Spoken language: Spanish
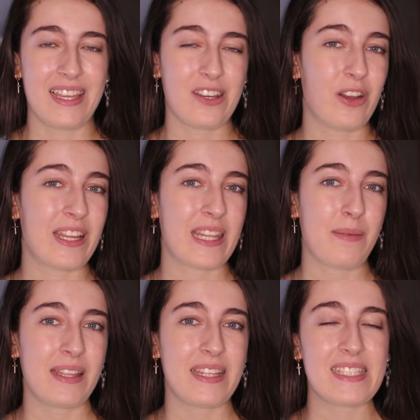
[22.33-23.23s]

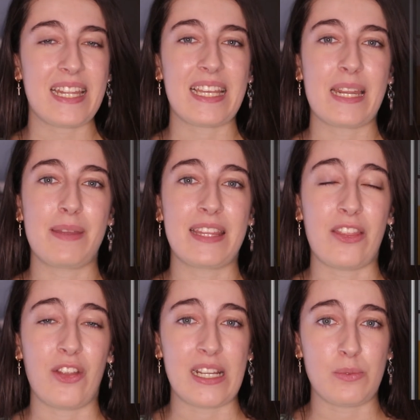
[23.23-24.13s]
Concretamente están
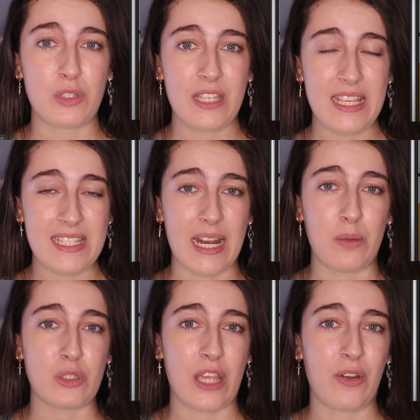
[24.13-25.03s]
incrementando las búsquedas en el
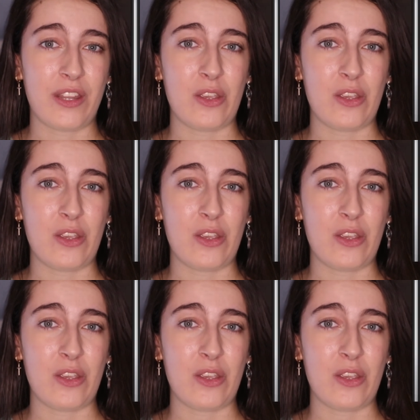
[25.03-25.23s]
buscador de